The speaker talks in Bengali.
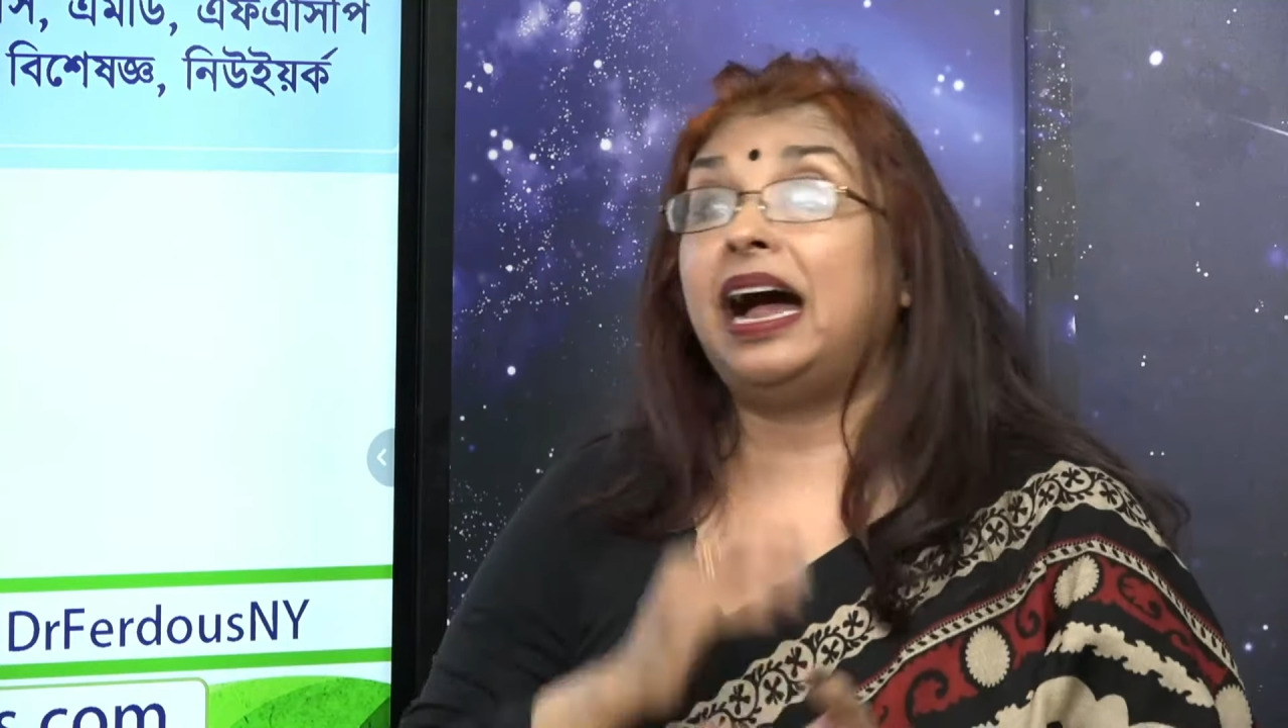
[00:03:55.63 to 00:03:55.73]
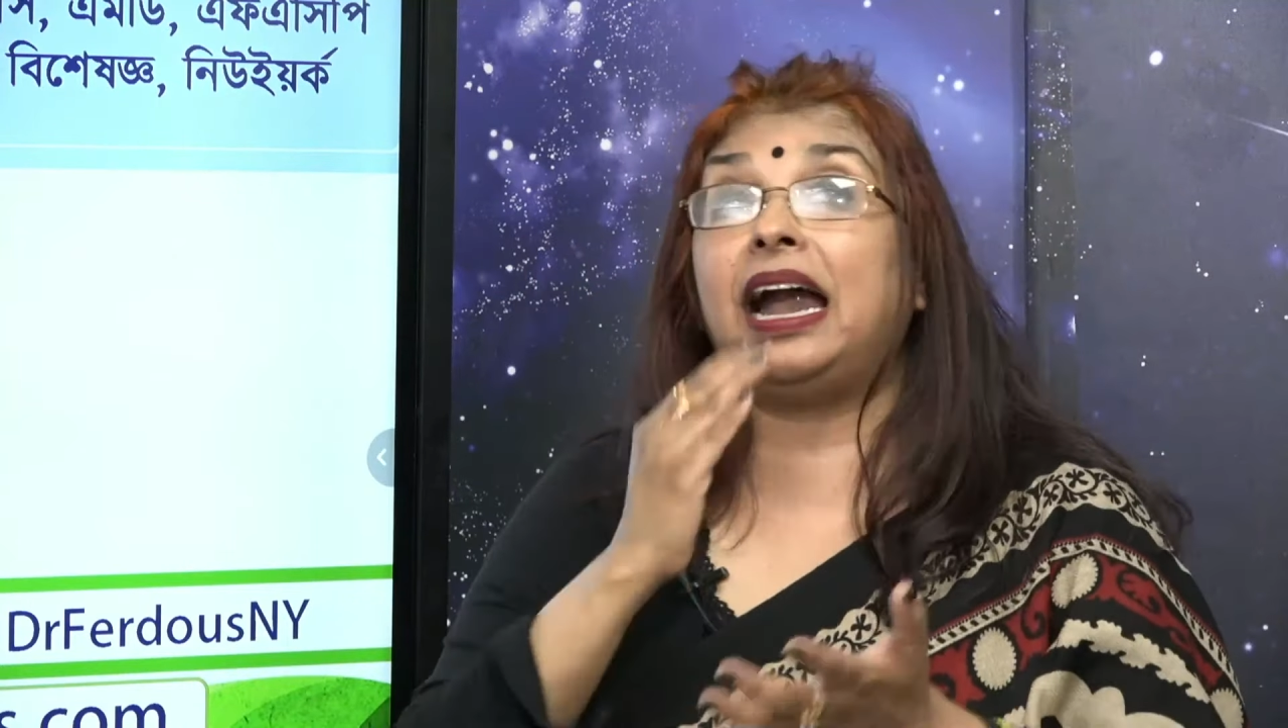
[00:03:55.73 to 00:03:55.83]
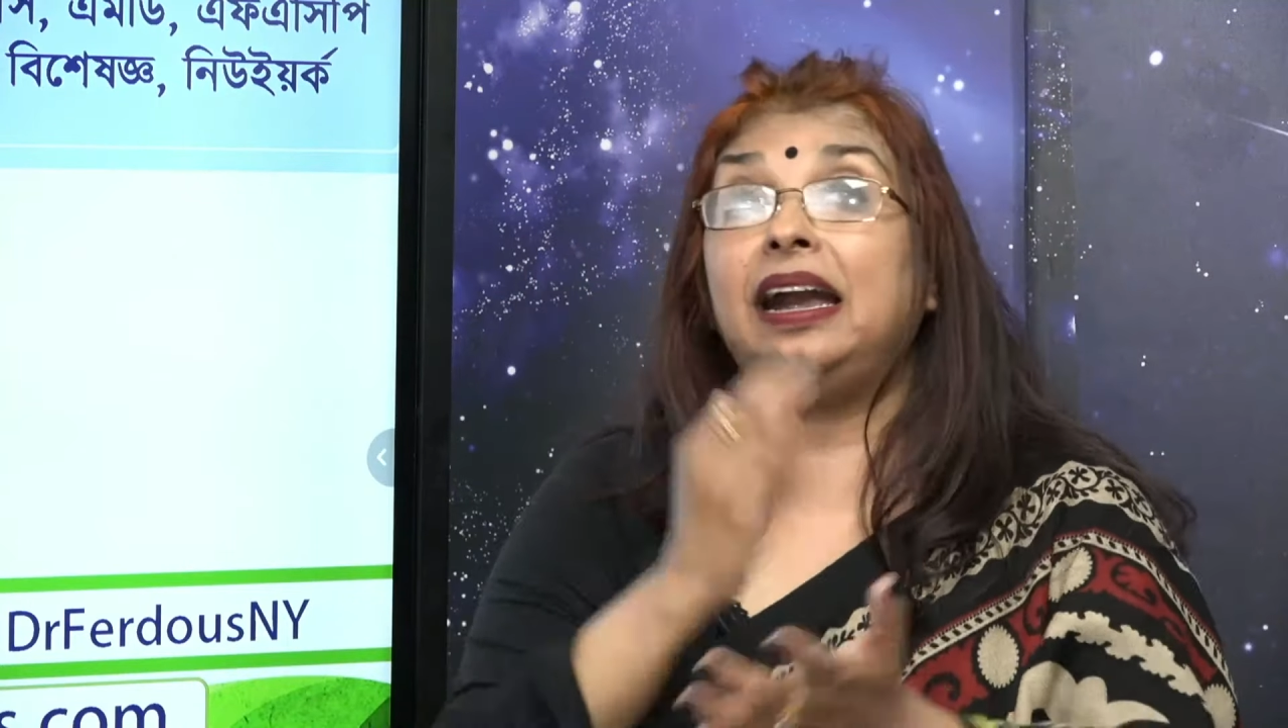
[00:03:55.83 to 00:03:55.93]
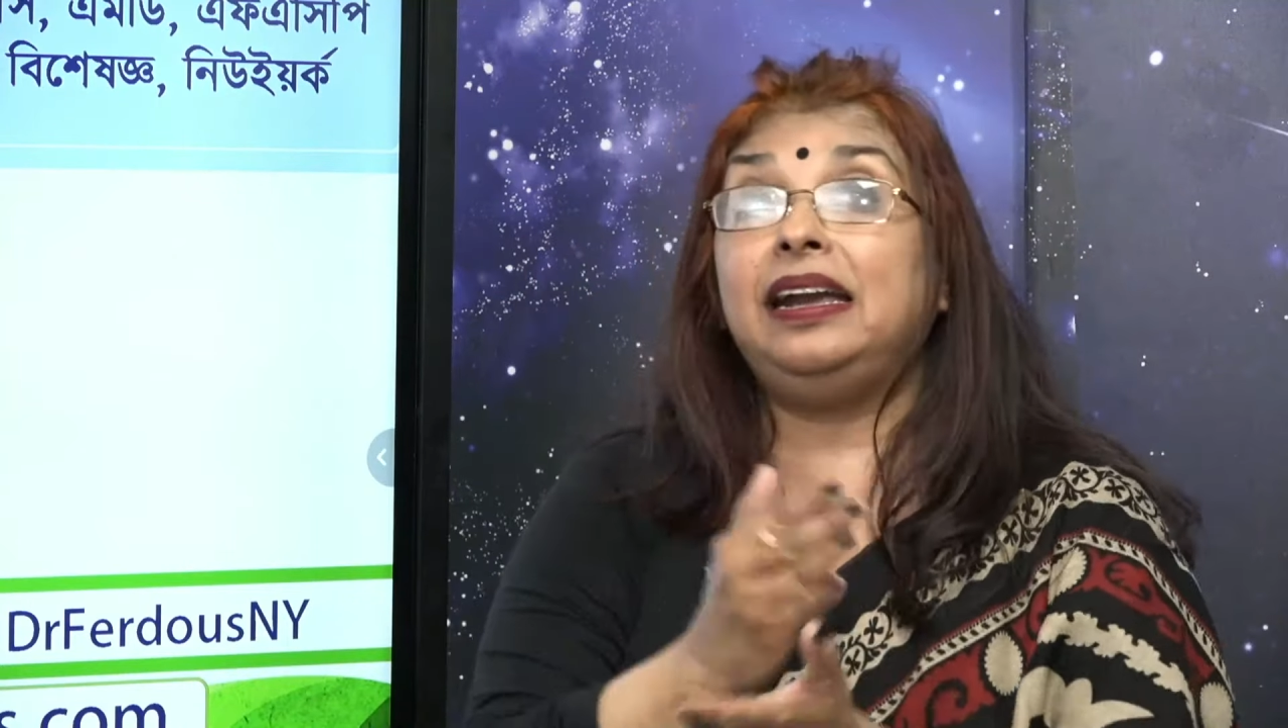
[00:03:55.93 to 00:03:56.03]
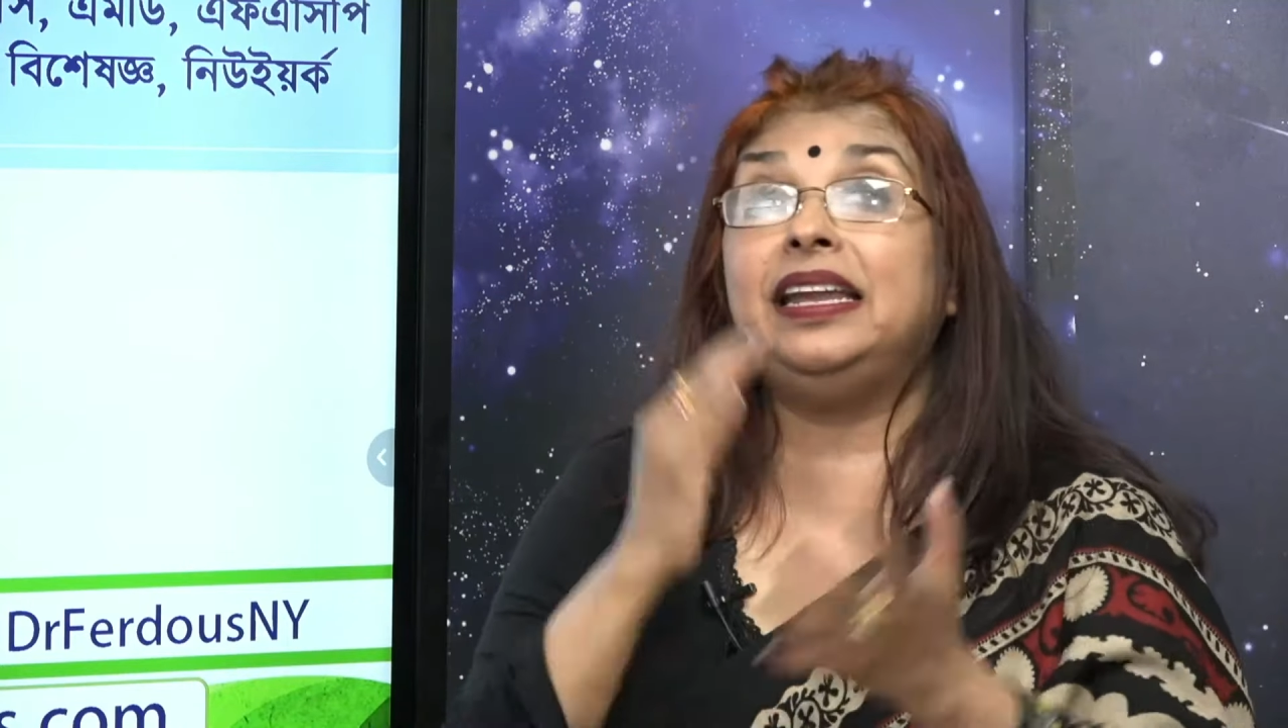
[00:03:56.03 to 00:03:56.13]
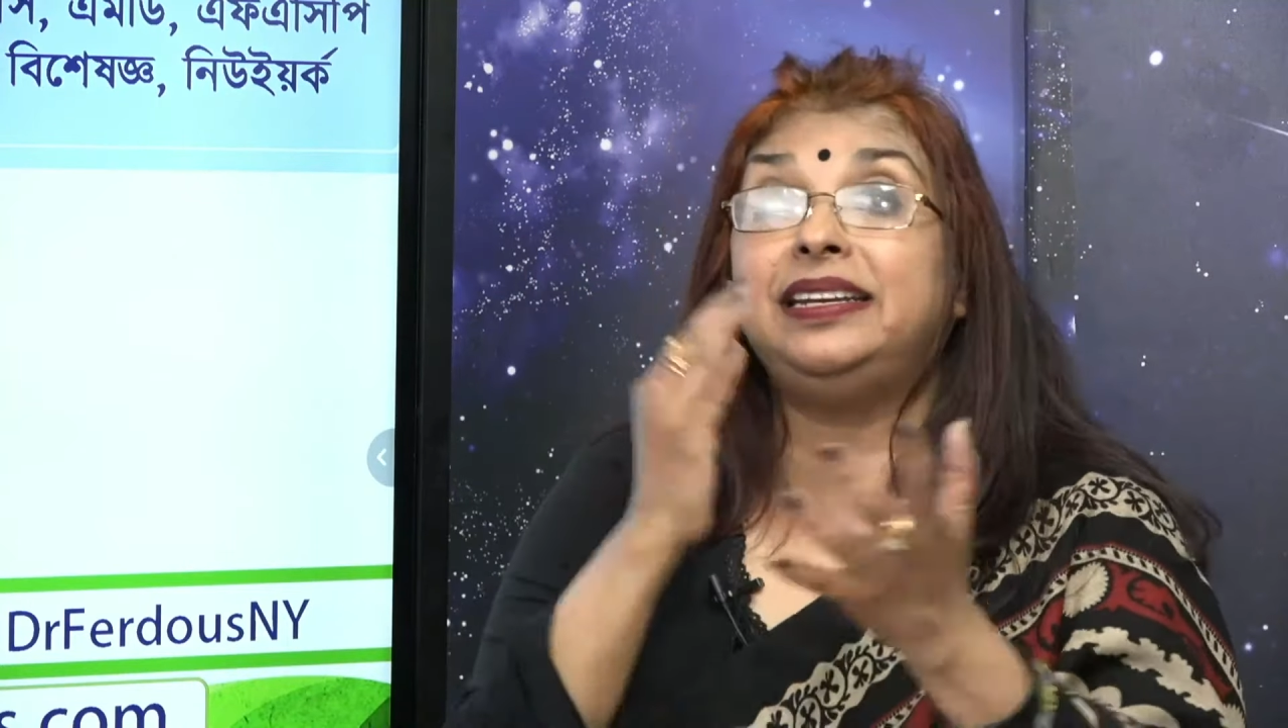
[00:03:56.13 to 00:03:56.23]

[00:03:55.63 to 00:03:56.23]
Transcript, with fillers: আর্লি